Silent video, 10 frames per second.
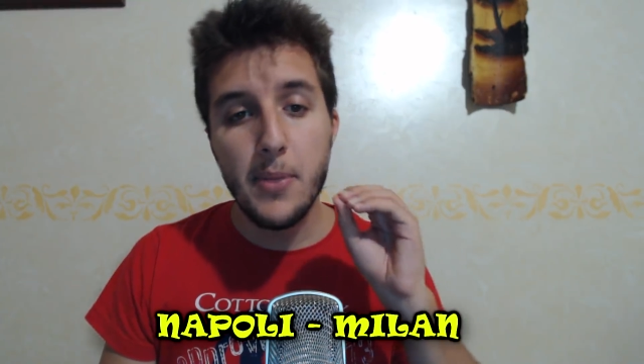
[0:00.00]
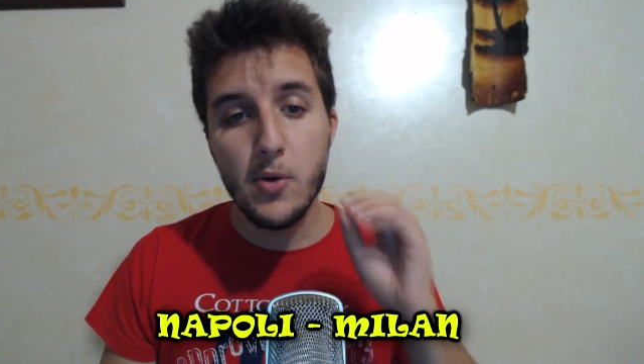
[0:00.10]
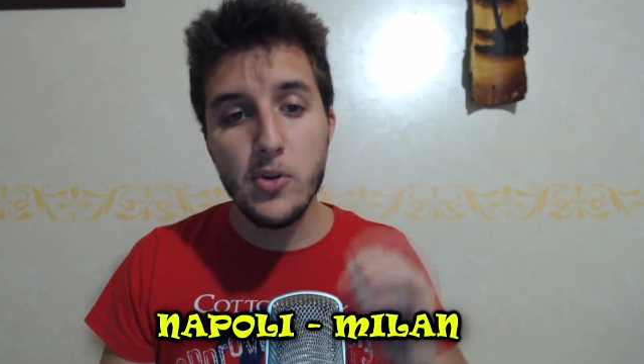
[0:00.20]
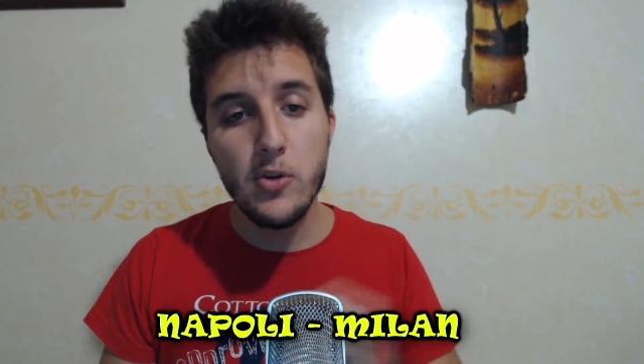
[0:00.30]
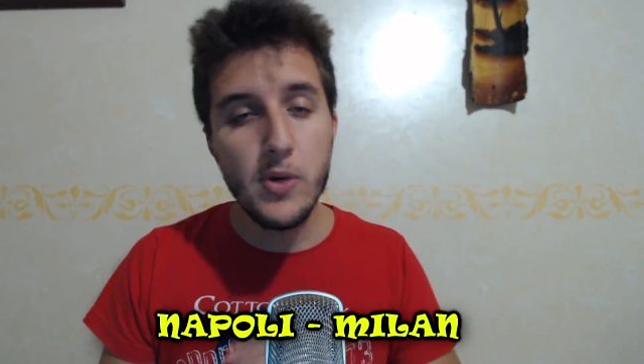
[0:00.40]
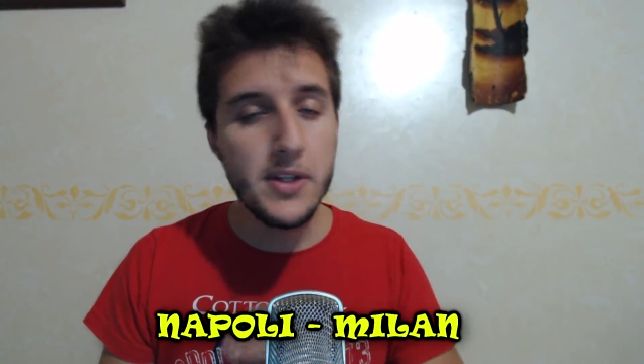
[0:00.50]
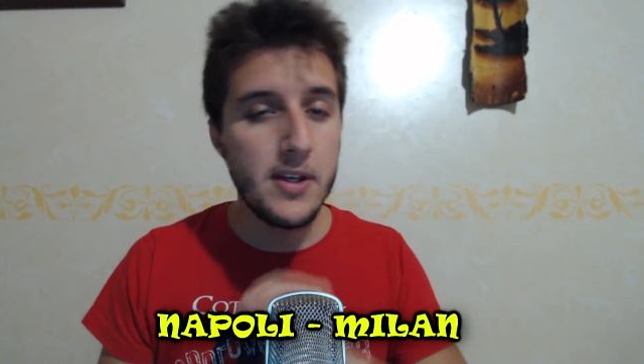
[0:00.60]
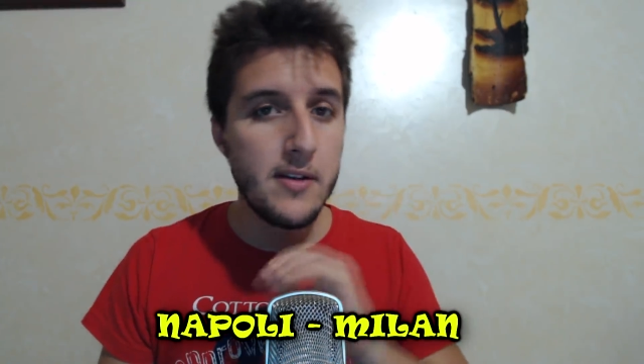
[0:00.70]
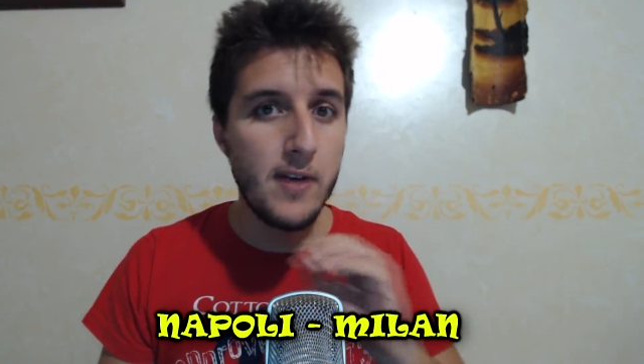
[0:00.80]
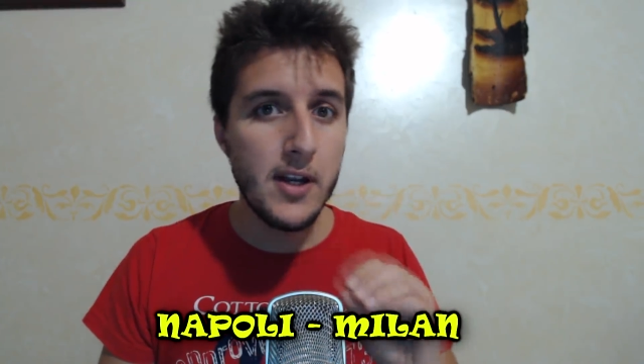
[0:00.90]
per quanto riguarda
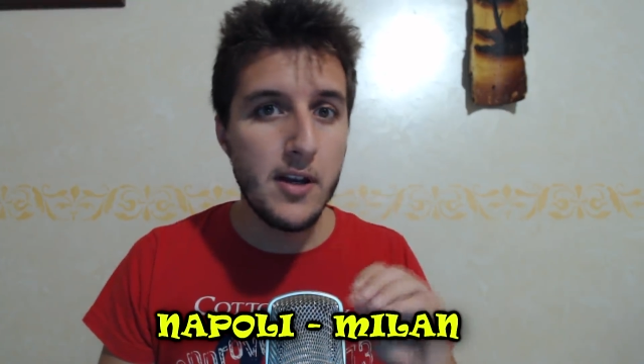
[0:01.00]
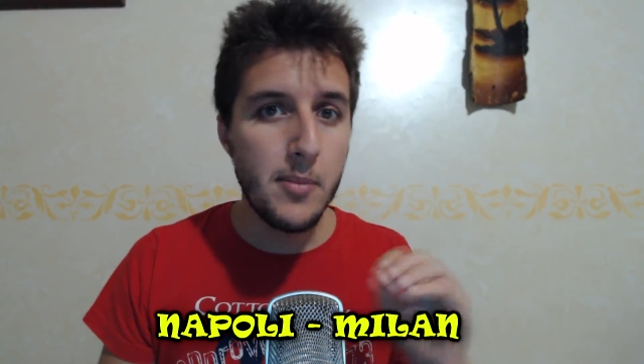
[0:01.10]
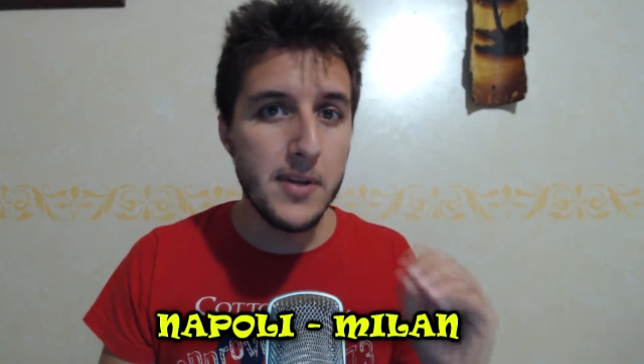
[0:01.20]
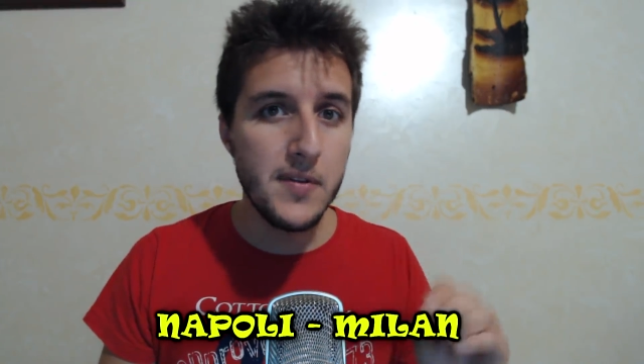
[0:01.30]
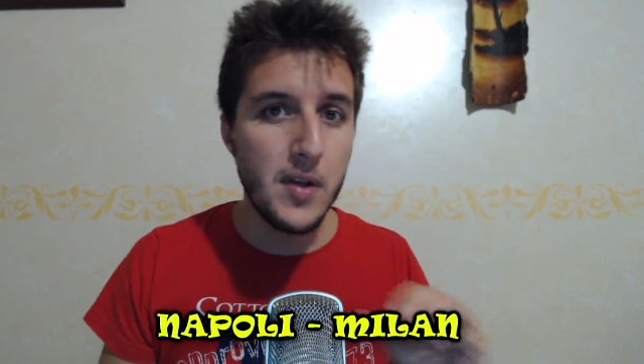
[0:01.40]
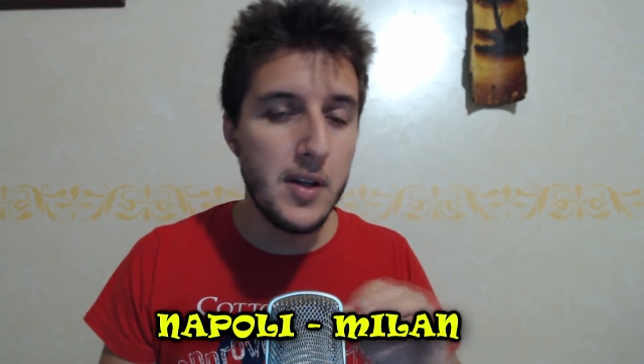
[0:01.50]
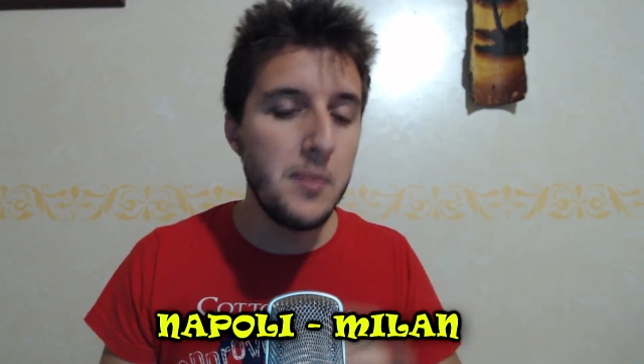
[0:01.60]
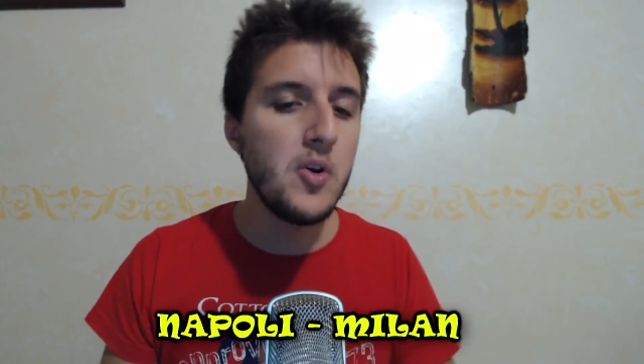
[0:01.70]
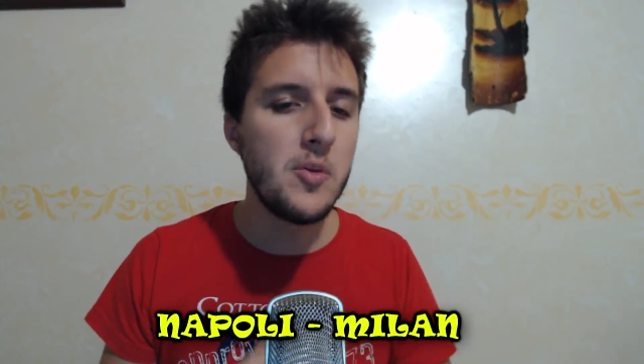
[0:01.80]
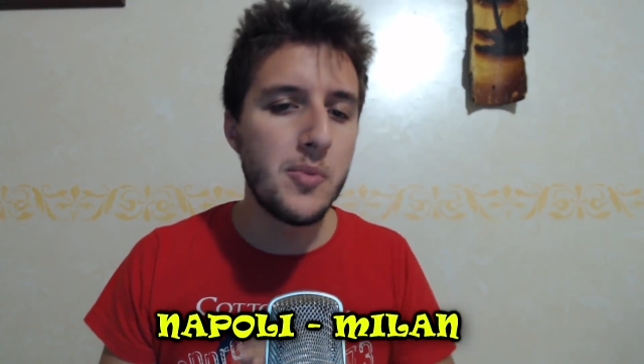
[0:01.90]
i vari reparti del
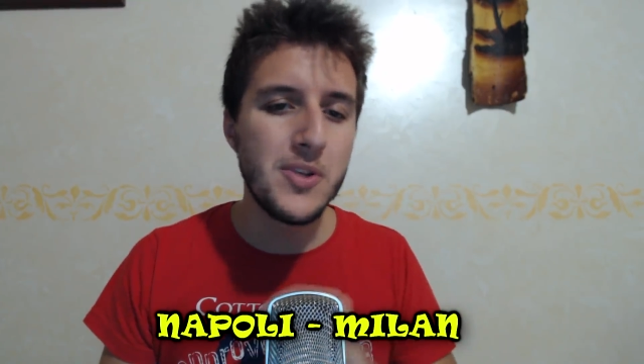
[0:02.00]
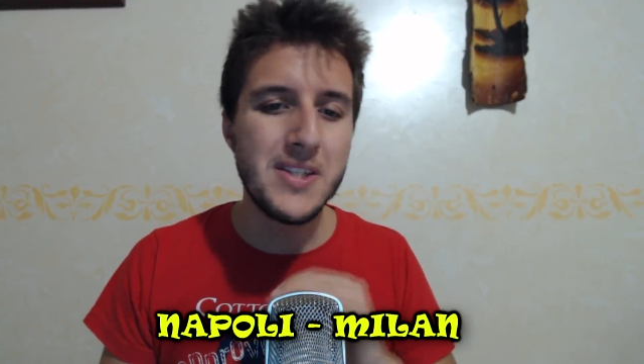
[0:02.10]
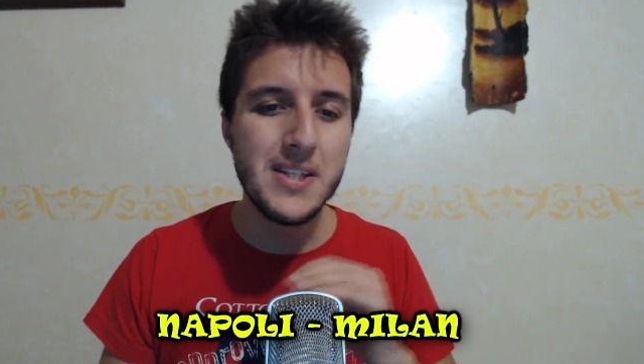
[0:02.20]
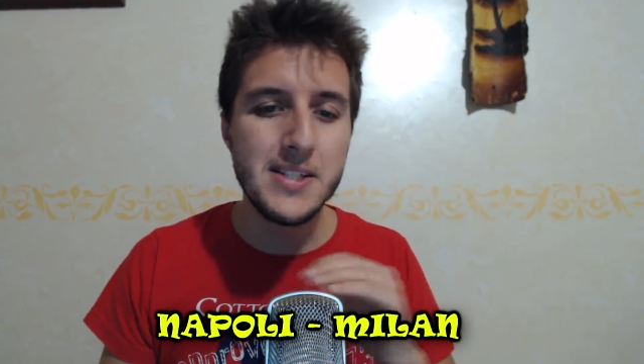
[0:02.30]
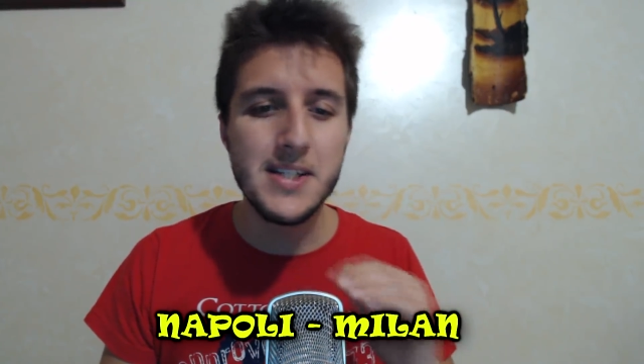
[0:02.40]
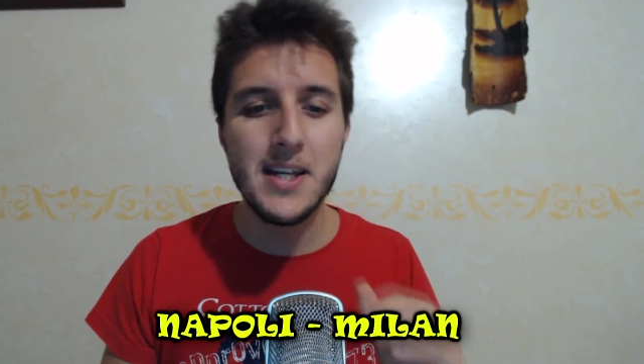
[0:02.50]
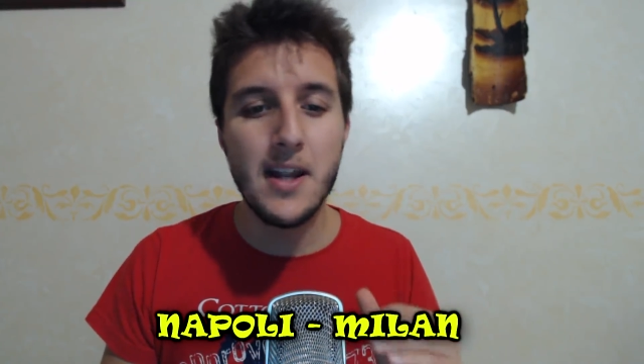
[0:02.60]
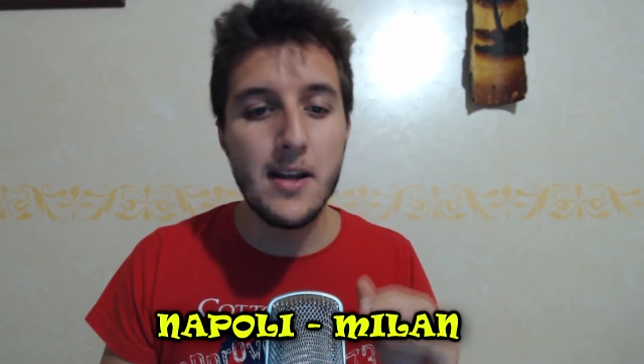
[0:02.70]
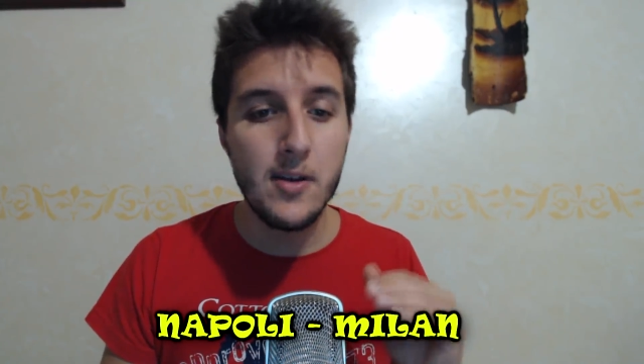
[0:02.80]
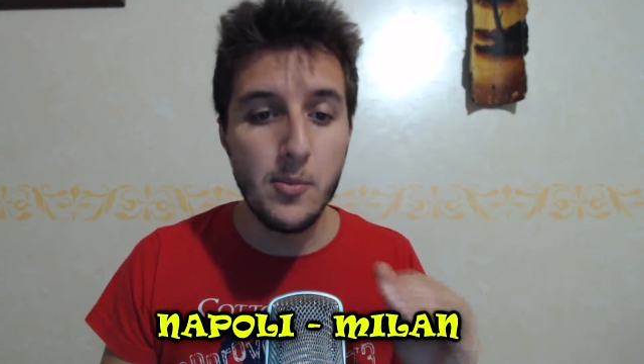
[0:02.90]
Napoli potete
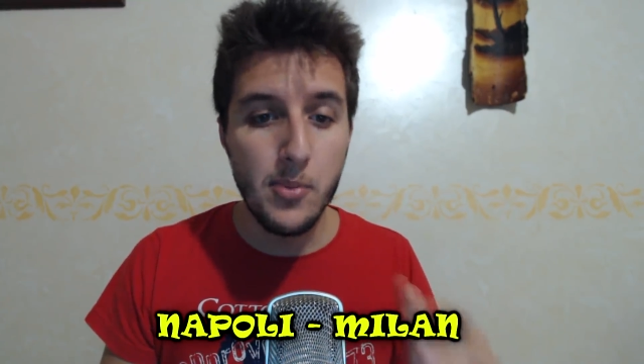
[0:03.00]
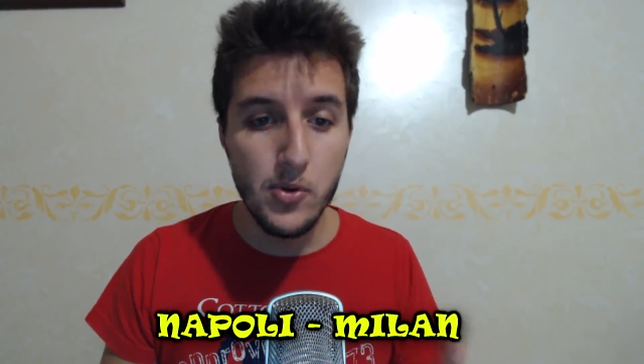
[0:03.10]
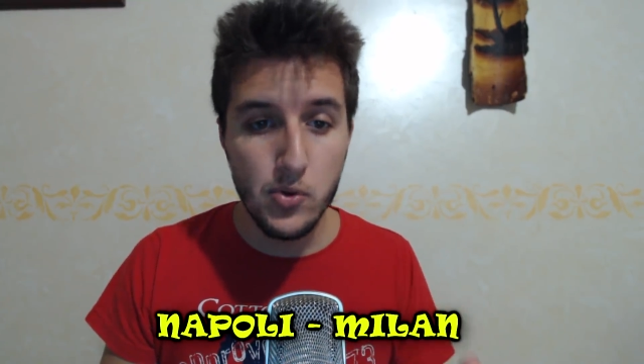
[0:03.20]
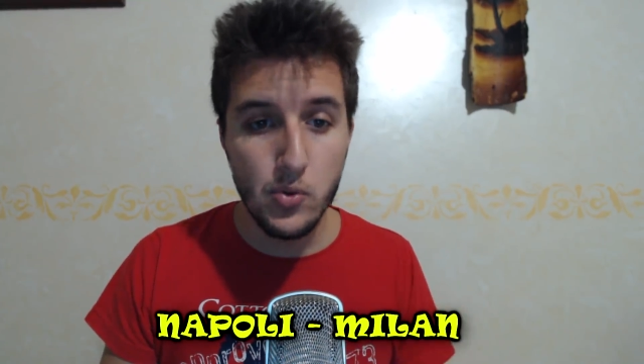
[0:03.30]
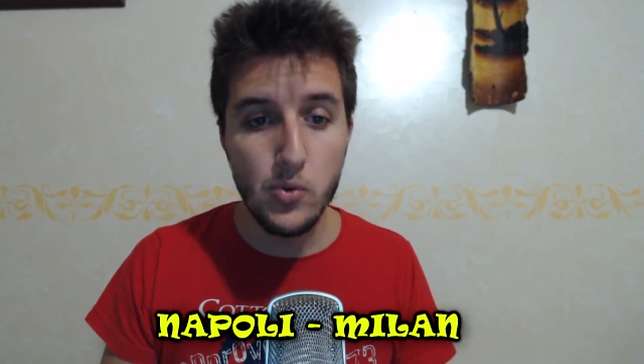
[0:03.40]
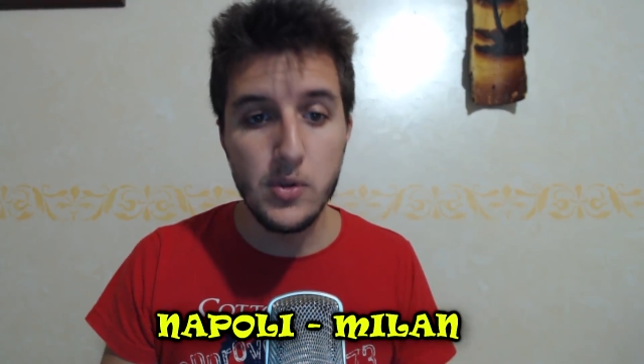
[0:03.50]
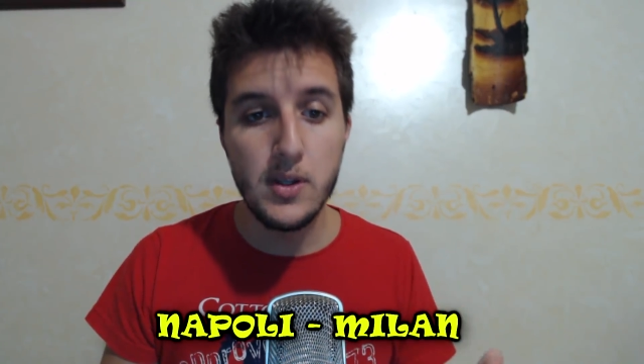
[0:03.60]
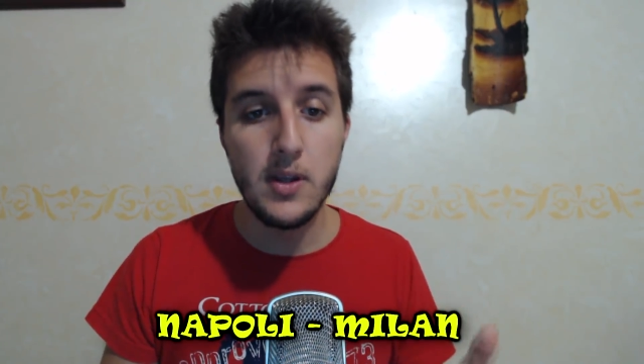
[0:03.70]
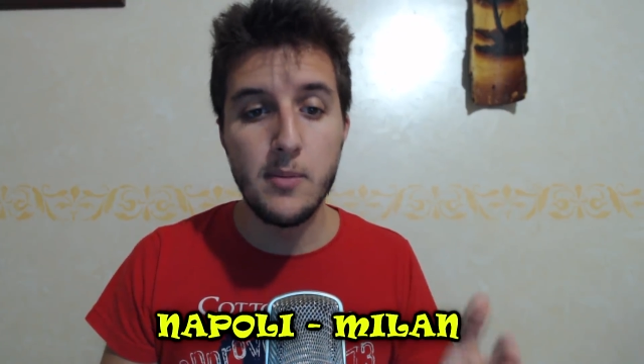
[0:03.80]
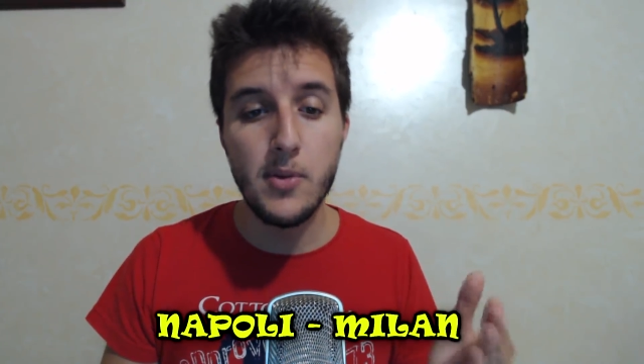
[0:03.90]
schierarli un po' tutti,